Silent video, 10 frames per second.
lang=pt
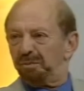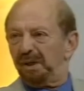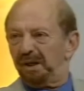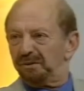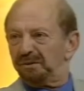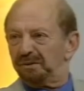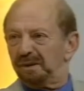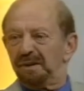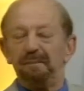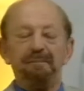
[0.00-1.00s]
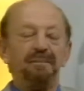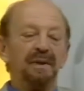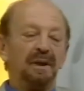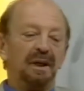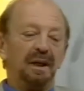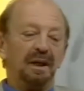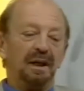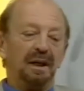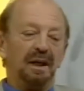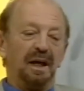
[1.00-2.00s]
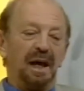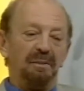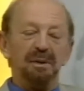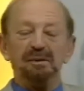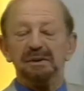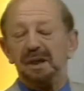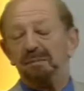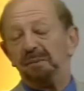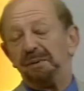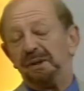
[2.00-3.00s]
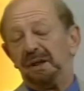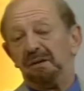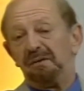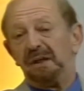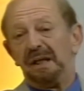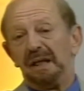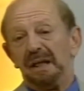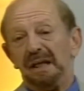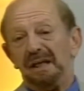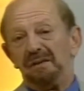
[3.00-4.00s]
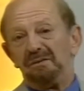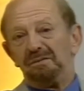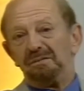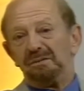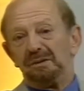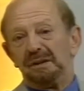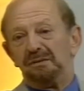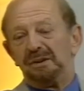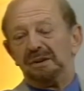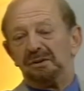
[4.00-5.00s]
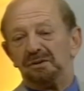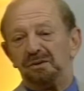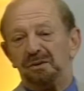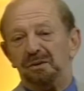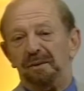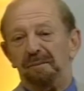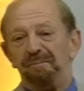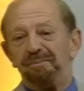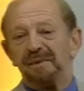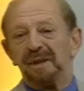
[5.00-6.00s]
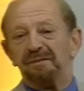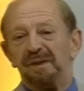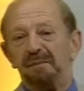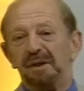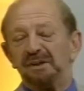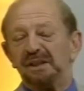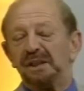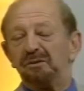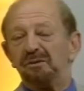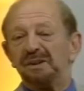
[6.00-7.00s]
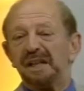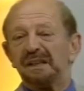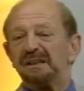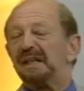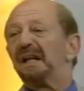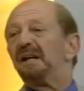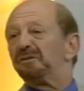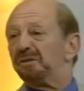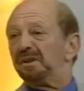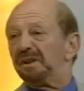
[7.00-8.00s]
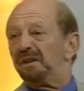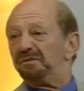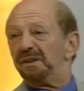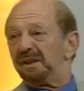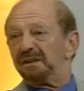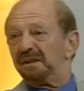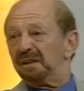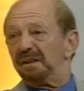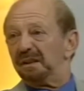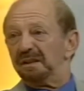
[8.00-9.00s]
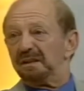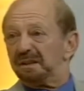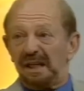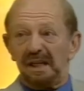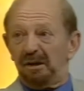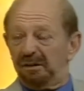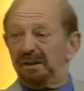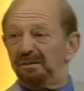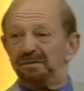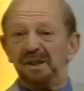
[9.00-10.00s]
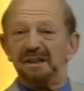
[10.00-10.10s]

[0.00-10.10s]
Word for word: de plágio. Né? E aí perguntaram minha opinião. Eu, eh, no início fiquei meio chateado com certas declarações que ele fez. Né? Ele, sem ler o livro,